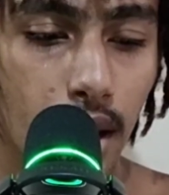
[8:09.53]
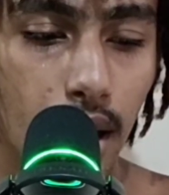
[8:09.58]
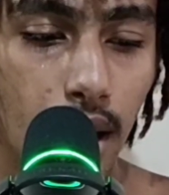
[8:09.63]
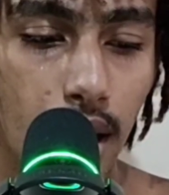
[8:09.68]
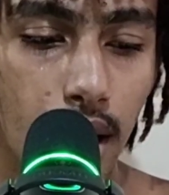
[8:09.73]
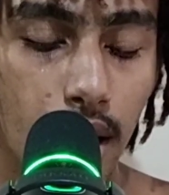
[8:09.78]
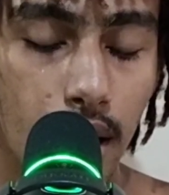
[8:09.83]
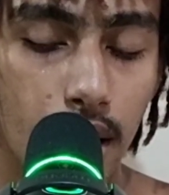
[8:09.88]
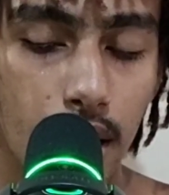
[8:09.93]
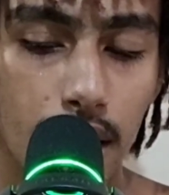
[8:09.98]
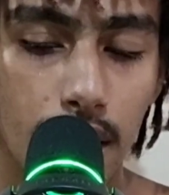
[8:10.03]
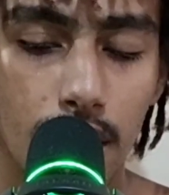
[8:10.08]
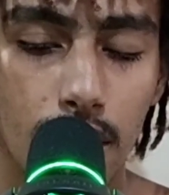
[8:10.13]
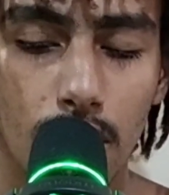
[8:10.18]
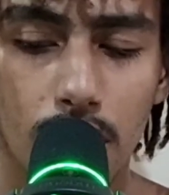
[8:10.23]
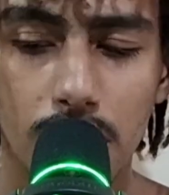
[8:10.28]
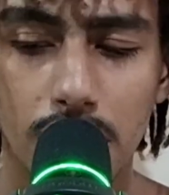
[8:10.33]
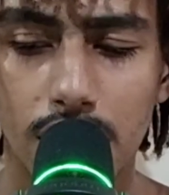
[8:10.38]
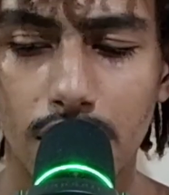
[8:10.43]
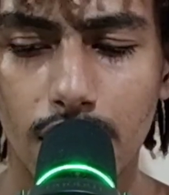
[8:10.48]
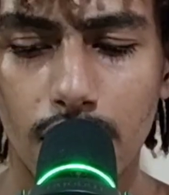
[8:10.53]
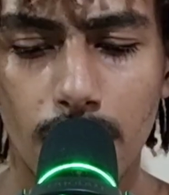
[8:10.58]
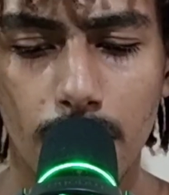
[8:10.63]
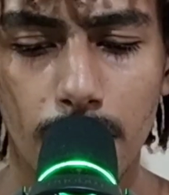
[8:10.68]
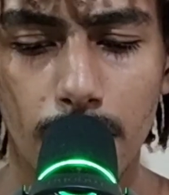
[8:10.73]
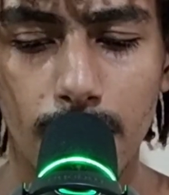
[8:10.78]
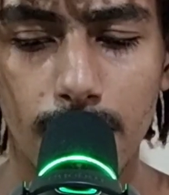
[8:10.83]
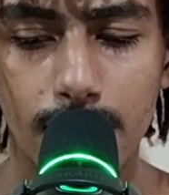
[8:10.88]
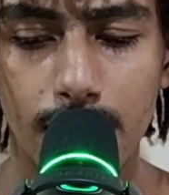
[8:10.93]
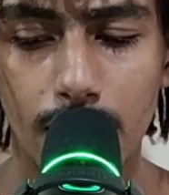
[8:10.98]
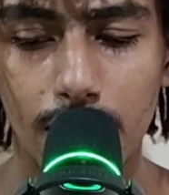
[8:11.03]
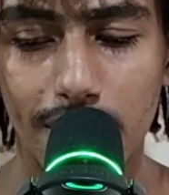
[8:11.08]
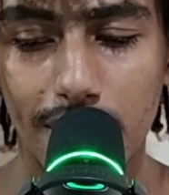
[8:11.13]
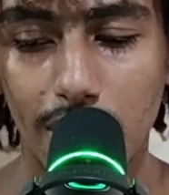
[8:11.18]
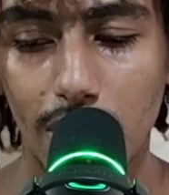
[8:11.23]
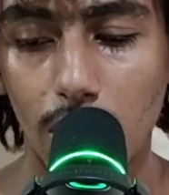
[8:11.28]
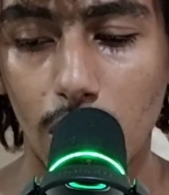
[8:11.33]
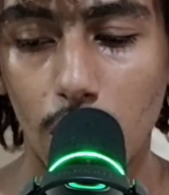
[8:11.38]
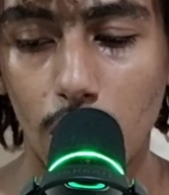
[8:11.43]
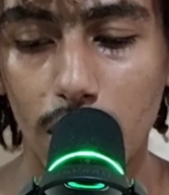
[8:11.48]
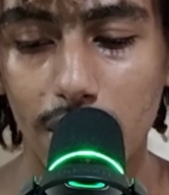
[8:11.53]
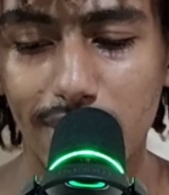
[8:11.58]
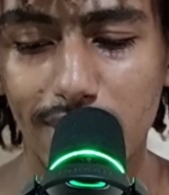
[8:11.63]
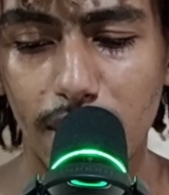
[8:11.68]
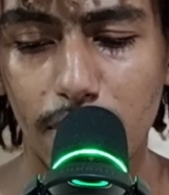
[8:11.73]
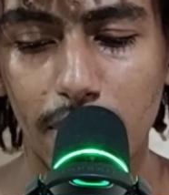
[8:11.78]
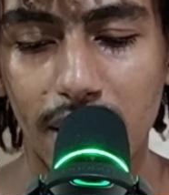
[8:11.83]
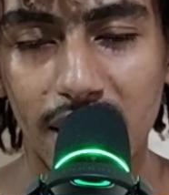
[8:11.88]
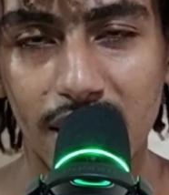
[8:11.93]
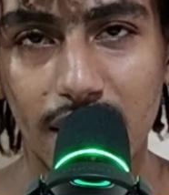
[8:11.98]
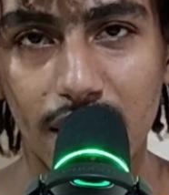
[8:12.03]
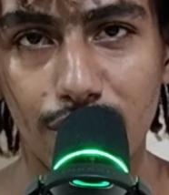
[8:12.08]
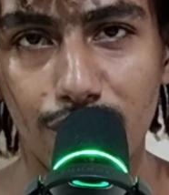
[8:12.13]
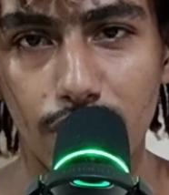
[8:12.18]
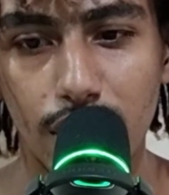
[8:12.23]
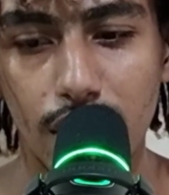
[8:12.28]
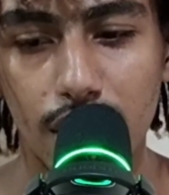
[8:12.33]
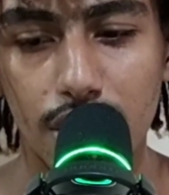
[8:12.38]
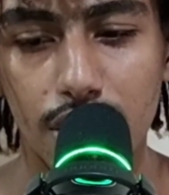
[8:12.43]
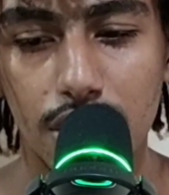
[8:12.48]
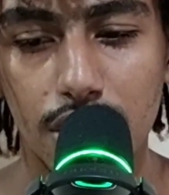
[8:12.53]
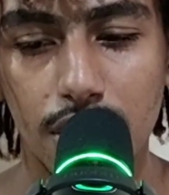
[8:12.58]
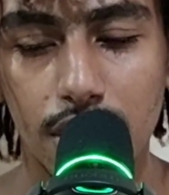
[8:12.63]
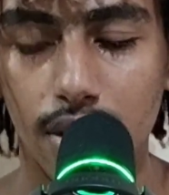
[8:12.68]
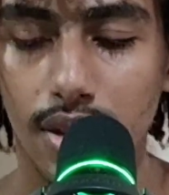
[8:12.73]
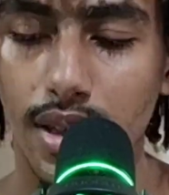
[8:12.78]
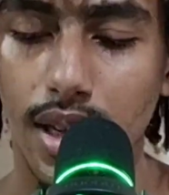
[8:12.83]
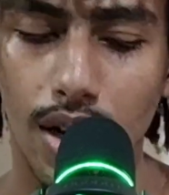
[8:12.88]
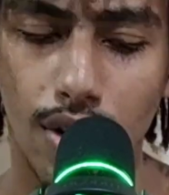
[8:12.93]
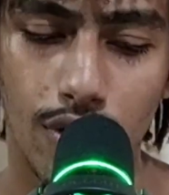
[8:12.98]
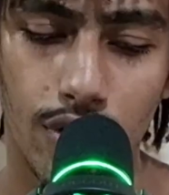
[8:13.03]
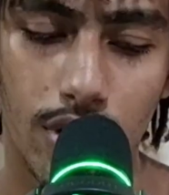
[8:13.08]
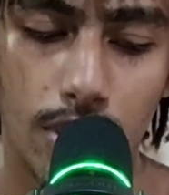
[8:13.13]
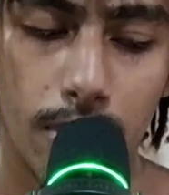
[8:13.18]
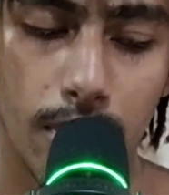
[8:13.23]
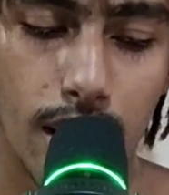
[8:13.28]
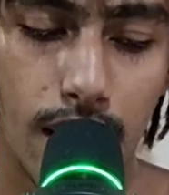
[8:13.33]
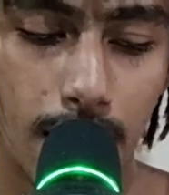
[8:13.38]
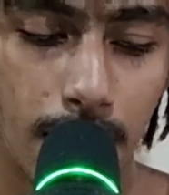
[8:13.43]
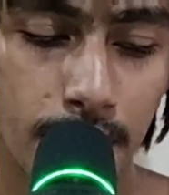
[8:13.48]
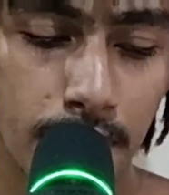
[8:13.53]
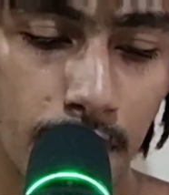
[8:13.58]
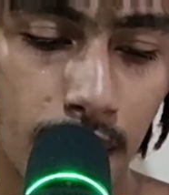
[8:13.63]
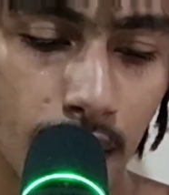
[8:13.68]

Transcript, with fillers: É, oxe, Marcel, você colocou isso na parte da frente. Não, família.